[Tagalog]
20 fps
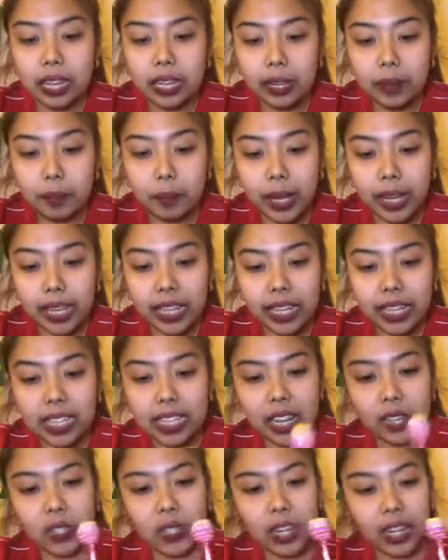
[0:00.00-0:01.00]
Nahilig
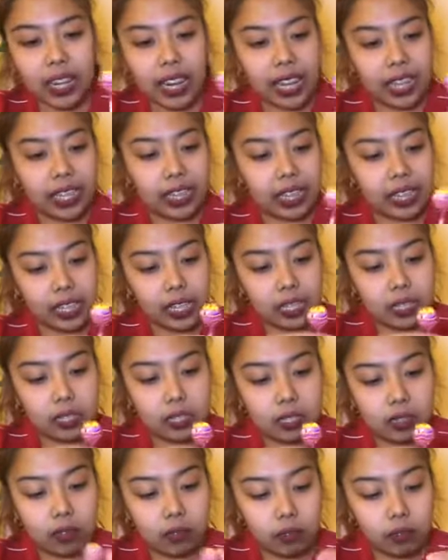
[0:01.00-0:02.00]
kasi ako sa candies.
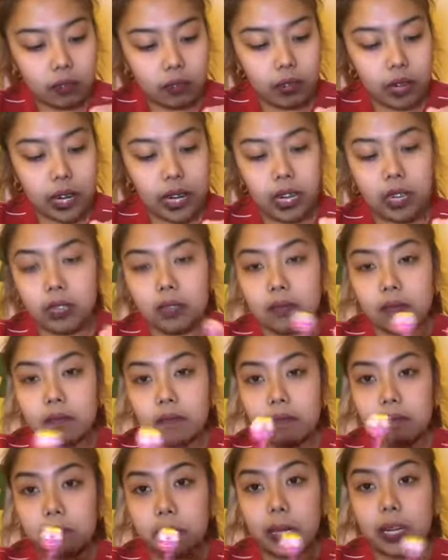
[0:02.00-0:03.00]
So, ayan.
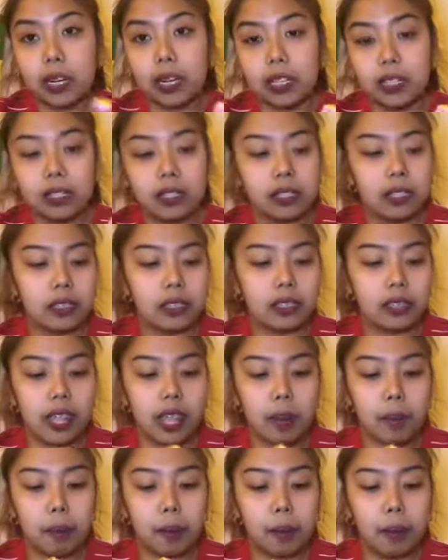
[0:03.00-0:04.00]
Pag, uh,
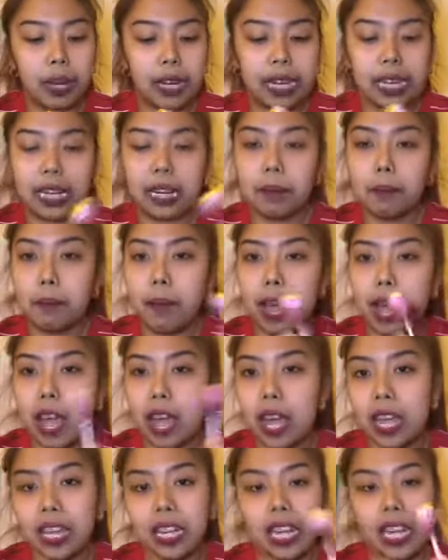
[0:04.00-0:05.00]
kunyari, pabalik ka ng
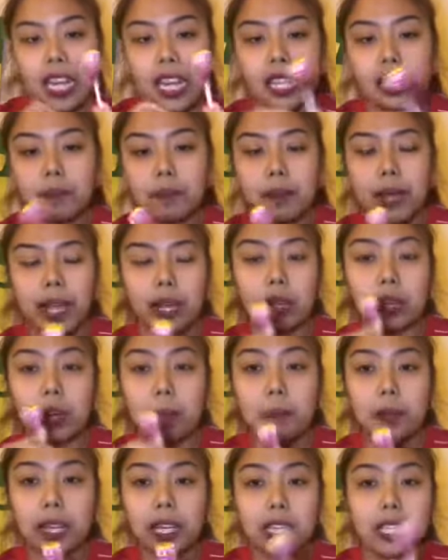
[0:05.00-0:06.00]
bahay, naiinip ka, ko
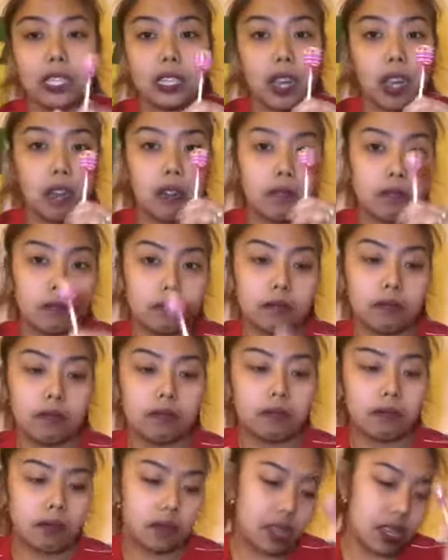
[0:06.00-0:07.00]
lang mag-isa.
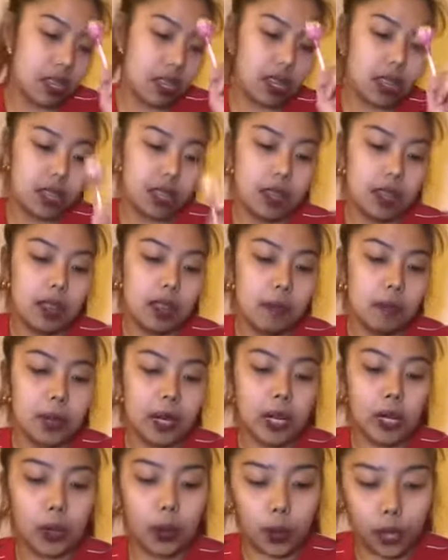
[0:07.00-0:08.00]

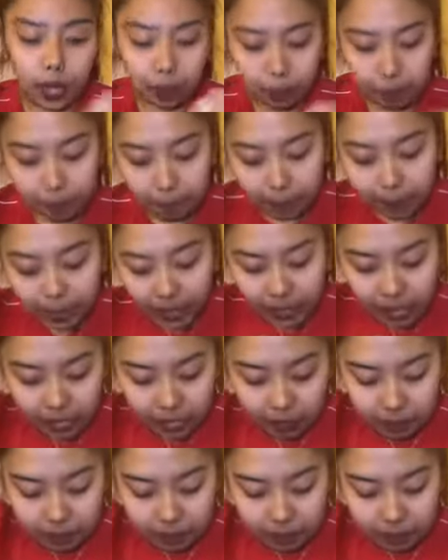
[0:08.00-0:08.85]
Mag-lollipop ka lang.